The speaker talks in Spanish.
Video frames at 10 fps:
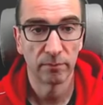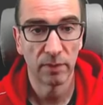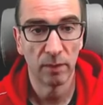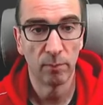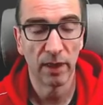
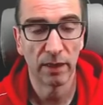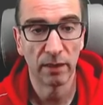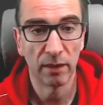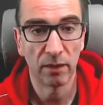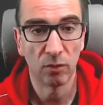El plugin
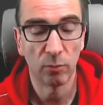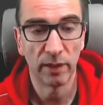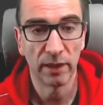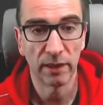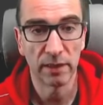de
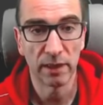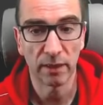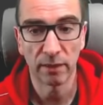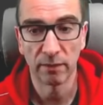OpenXR.